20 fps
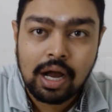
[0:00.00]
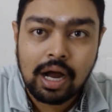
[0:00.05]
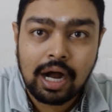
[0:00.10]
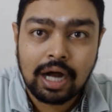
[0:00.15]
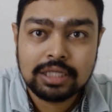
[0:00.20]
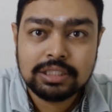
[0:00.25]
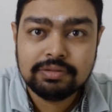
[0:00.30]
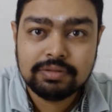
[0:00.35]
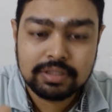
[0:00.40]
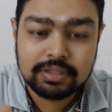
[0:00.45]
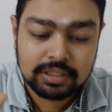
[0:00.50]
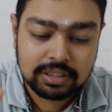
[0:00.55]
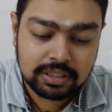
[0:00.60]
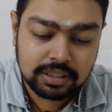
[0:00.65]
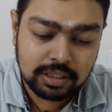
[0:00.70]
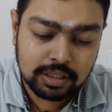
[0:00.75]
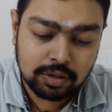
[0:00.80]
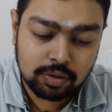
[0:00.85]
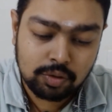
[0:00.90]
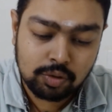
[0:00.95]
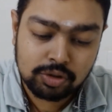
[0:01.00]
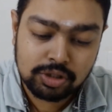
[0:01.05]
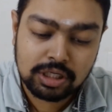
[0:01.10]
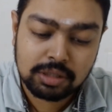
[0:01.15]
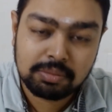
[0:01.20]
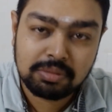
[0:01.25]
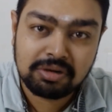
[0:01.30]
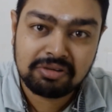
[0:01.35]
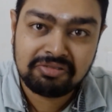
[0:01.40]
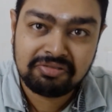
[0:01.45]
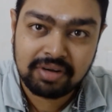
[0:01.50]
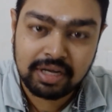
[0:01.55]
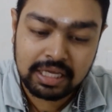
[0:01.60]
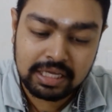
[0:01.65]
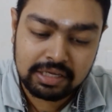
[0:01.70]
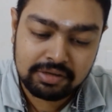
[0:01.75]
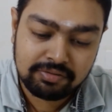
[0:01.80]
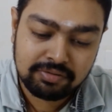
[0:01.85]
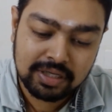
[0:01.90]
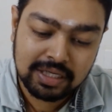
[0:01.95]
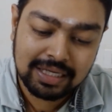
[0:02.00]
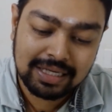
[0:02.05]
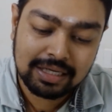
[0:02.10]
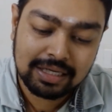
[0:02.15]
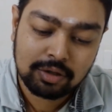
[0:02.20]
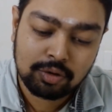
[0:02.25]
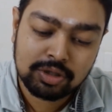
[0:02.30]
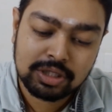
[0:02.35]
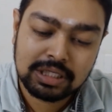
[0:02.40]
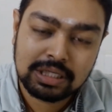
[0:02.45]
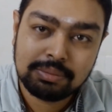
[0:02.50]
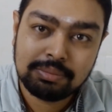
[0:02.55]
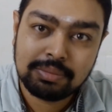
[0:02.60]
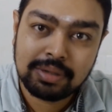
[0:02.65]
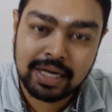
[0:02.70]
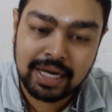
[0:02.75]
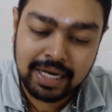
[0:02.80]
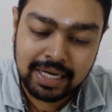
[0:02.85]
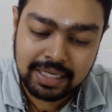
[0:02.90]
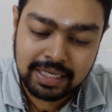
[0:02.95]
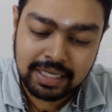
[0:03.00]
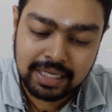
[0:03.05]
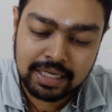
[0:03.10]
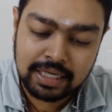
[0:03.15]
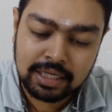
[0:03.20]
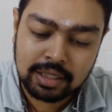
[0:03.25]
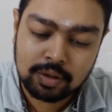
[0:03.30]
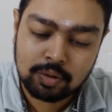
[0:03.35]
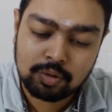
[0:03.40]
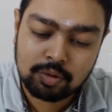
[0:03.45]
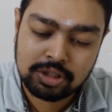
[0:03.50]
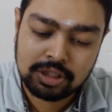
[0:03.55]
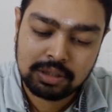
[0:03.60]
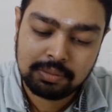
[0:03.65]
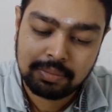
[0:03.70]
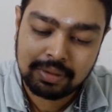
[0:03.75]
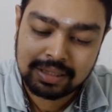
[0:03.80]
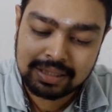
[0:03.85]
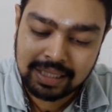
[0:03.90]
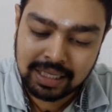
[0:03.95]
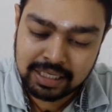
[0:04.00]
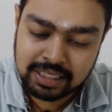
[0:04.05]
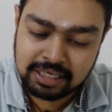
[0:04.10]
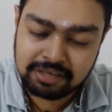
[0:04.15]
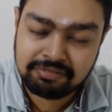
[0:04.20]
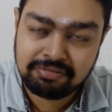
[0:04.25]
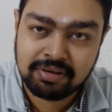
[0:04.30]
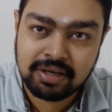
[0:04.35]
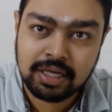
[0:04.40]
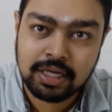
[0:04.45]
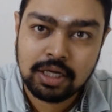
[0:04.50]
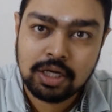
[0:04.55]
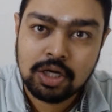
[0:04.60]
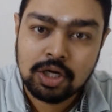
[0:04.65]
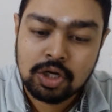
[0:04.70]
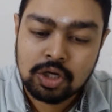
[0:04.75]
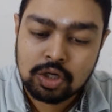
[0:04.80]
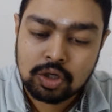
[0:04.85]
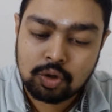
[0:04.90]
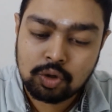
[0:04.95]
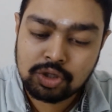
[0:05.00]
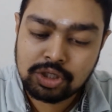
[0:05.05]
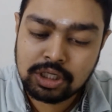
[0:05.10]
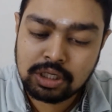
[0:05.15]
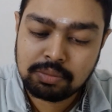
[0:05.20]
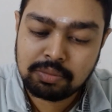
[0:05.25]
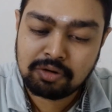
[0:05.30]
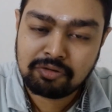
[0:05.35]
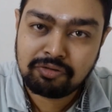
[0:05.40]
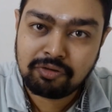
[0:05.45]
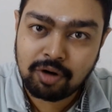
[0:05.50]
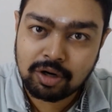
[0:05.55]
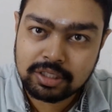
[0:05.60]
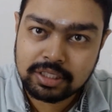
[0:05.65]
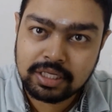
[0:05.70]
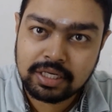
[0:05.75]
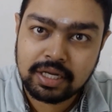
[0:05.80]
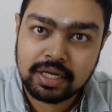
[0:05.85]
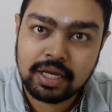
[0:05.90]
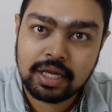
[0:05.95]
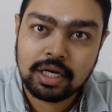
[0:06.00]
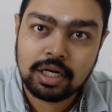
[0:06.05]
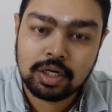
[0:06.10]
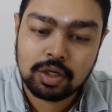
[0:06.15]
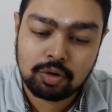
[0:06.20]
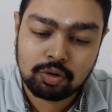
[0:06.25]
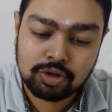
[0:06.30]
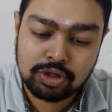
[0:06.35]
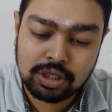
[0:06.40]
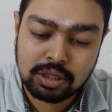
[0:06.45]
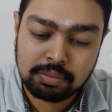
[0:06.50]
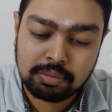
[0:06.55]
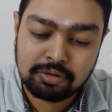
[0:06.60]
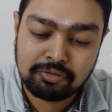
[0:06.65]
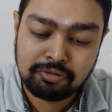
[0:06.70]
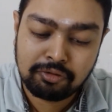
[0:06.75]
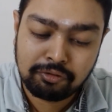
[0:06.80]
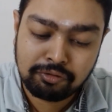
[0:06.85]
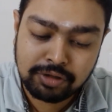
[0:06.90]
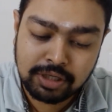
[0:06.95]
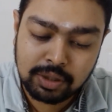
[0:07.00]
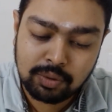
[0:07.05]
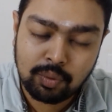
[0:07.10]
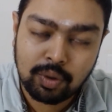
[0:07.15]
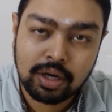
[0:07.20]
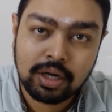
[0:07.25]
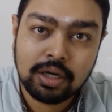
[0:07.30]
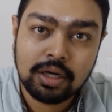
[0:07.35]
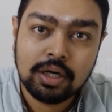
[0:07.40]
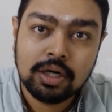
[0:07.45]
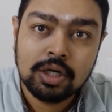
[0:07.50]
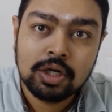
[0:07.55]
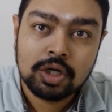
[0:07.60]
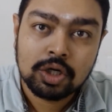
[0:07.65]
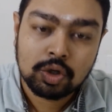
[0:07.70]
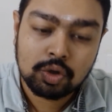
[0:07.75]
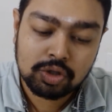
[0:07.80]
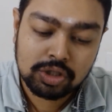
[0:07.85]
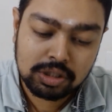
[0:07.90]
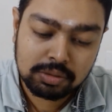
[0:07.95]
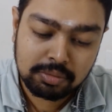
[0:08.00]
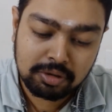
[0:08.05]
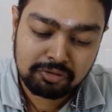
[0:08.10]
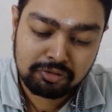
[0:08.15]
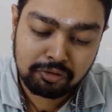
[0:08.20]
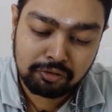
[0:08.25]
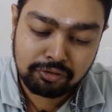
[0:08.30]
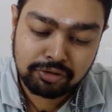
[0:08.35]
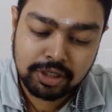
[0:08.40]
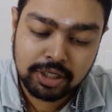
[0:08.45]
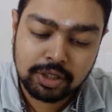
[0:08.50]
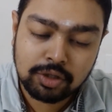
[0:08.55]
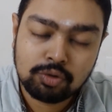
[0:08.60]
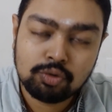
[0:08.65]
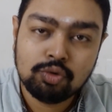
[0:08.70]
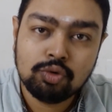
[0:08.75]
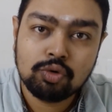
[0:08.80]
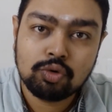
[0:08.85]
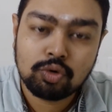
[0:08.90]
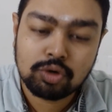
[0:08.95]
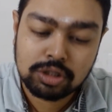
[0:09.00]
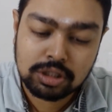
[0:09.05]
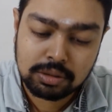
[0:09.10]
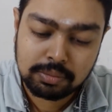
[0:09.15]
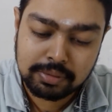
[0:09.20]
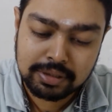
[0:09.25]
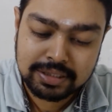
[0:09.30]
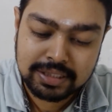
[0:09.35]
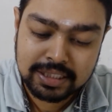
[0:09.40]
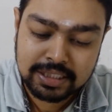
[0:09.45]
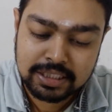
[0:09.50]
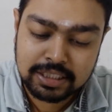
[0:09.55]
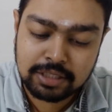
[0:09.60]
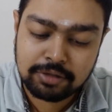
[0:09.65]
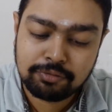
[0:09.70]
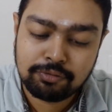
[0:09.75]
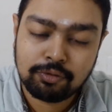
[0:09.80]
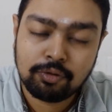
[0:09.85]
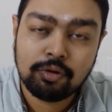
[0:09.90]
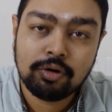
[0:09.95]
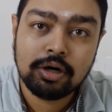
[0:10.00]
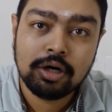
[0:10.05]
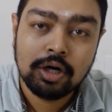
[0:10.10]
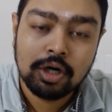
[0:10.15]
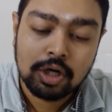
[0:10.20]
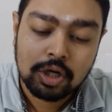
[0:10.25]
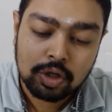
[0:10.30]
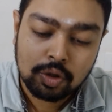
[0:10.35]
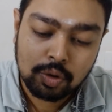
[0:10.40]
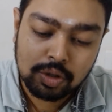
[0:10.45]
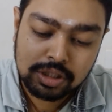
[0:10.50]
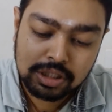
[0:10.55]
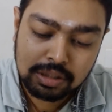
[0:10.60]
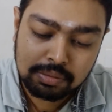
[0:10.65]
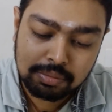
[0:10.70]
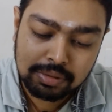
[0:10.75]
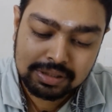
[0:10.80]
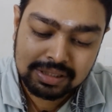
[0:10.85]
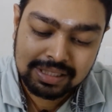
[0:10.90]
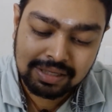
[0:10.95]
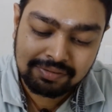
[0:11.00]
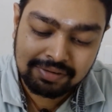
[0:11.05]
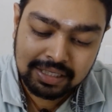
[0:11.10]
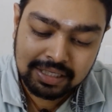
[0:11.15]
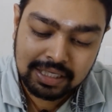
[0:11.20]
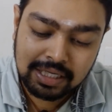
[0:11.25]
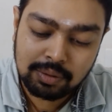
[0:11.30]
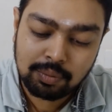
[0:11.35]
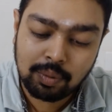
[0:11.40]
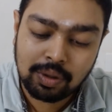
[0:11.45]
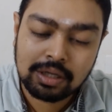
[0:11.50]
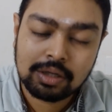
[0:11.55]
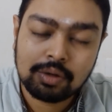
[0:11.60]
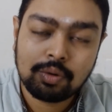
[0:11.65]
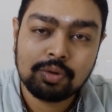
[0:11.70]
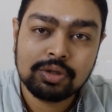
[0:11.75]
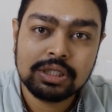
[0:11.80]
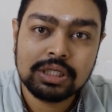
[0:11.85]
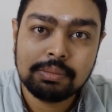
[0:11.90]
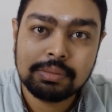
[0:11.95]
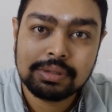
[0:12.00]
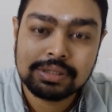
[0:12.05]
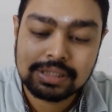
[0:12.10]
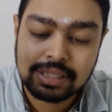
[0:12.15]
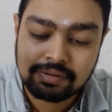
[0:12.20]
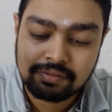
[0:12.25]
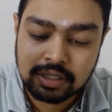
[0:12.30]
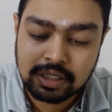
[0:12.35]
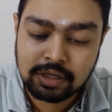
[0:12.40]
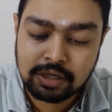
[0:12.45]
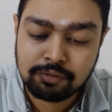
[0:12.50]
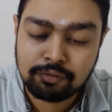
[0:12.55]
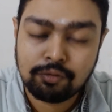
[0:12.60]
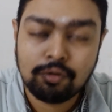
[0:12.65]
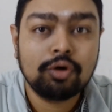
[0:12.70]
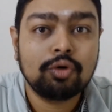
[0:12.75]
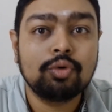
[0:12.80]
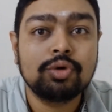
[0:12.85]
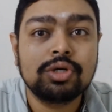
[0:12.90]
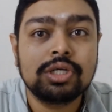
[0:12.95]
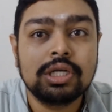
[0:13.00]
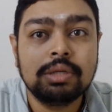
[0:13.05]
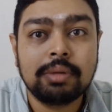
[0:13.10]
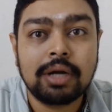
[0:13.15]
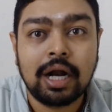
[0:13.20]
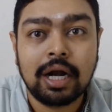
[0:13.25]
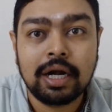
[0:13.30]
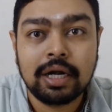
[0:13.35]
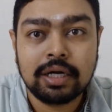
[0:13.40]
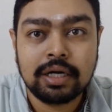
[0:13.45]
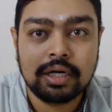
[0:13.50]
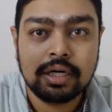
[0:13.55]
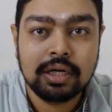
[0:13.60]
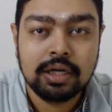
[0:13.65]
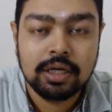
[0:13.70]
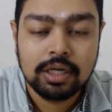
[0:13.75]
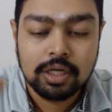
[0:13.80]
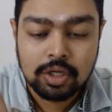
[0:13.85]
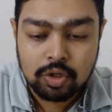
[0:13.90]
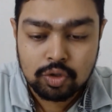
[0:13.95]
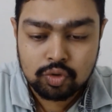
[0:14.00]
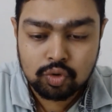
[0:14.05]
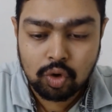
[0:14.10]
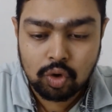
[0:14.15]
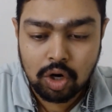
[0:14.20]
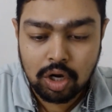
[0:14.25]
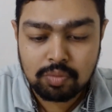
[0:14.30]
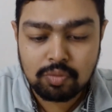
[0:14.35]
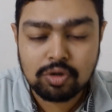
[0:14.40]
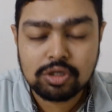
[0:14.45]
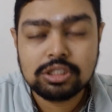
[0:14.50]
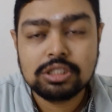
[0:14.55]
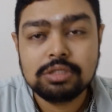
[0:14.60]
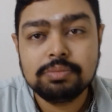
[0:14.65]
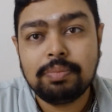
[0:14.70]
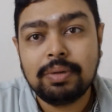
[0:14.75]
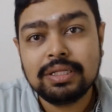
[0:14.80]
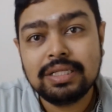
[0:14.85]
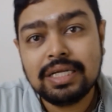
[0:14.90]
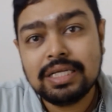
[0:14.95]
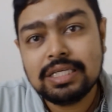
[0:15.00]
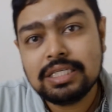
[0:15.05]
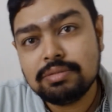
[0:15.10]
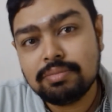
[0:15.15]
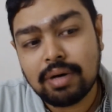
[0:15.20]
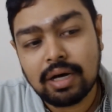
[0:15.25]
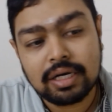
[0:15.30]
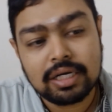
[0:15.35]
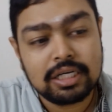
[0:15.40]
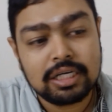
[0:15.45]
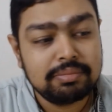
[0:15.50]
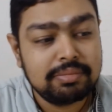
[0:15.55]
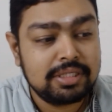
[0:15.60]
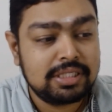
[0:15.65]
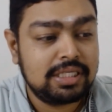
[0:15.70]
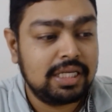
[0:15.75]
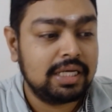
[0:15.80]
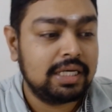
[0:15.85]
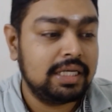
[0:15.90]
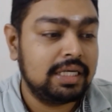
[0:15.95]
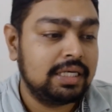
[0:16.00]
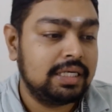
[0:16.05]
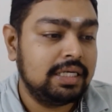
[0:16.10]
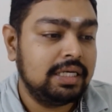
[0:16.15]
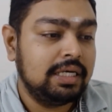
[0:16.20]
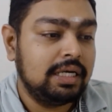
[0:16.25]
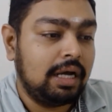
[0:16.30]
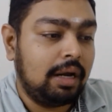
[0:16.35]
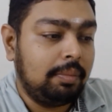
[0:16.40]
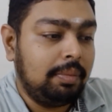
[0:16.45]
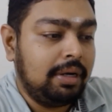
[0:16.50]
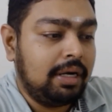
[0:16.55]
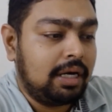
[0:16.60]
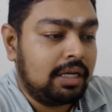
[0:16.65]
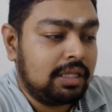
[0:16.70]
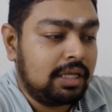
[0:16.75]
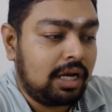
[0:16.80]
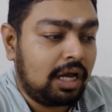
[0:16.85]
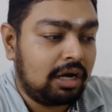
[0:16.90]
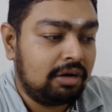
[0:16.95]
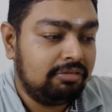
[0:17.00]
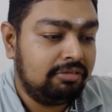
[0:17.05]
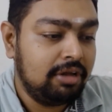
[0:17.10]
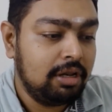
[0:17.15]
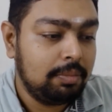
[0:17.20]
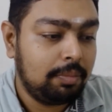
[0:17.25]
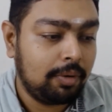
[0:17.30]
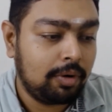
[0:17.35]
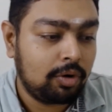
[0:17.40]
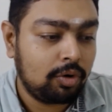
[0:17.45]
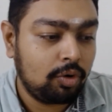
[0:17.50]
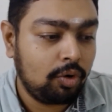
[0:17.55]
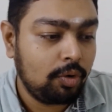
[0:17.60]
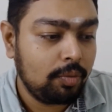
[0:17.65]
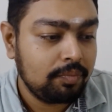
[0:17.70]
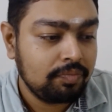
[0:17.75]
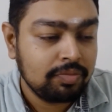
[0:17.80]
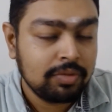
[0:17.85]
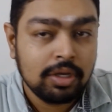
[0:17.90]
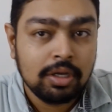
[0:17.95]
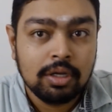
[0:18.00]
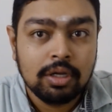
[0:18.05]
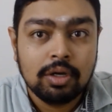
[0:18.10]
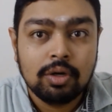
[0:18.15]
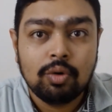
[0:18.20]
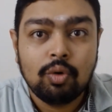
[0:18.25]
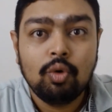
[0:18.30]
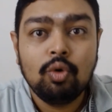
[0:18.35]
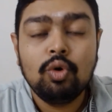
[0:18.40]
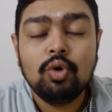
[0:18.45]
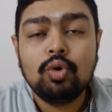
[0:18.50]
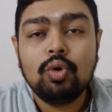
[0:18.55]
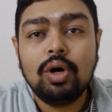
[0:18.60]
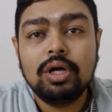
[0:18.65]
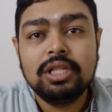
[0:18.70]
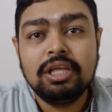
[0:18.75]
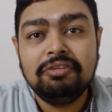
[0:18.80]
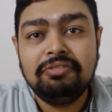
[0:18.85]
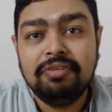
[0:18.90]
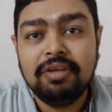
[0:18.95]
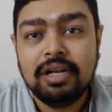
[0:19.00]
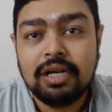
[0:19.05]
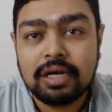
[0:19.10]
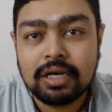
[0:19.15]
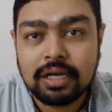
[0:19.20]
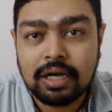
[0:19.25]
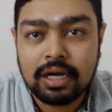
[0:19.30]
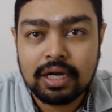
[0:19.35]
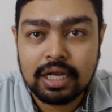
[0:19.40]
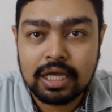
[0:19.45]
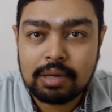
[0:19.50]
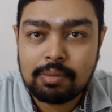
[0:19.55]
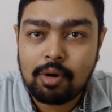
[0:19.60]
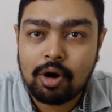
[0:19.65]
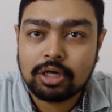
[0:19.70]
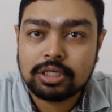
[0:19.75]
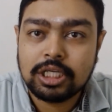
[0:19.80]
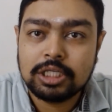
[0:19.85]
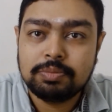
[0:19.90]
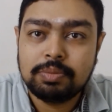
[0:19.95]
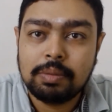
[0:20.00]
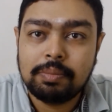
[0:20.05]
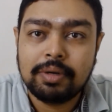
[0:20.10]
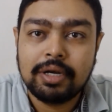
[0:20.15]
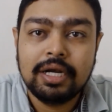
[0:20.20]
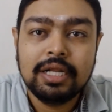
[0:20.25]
அது வந்து கொஷின் நம்பர் ஃபைவ் கொஷின் நம்பர் எயிட்டீன் கொஷின் நம்பர் தேர்ட்டி ஃபைவ் கொஷின் நம்பர் ஃபார்ட்டி நைன் கொஷின் நம்பர் ஃபிஃப்டி ஒன் கொஷின் நம்பர் ஃபிஃப்டி டூ கொஷின் நம்பர் சிக்ஸ்டி ஃபோர் கொஷின் நம்பர் செவன்ட்டி ஒன் கொஷின் நம்பர் செவன்ட்டி ஃபோர் கொஷின் நம்பர் ஹண்ட்ரட் ஸோ ஆல்மோஸ்ட் பதினஞ்சு மார்க்குக்கு மிஸ்டேக் இருக்குது அப்படின்றத நாங்கள் ஃபீல் பண்ணுறோம் உங்களுக்கும் அதே ஃபீல் இருக்கா நீங்கள் மார்க் டெஸ்ட் பேப்பர்